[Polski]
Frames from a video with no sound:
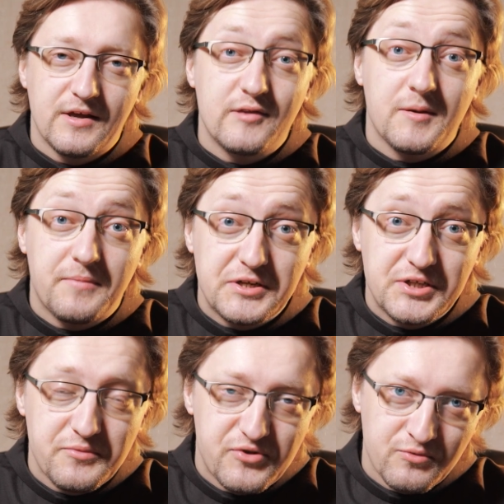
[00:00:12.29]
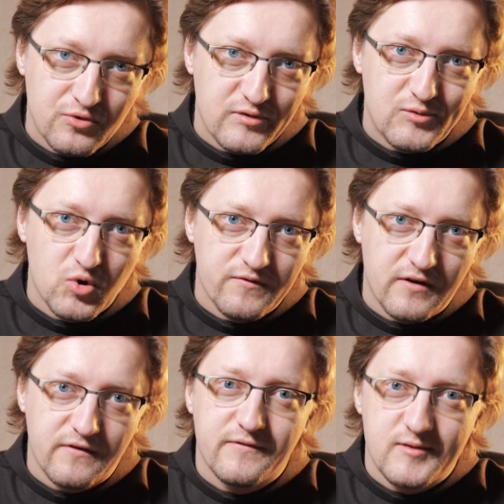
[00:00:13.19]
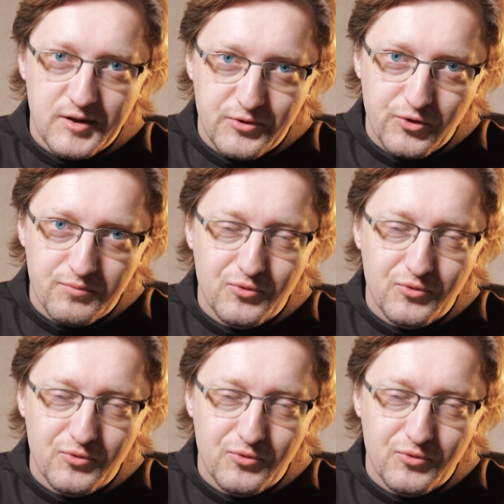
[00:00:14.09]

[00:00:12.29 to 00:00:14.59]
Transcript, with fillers: i zapraszam Cię do słowa w centrum,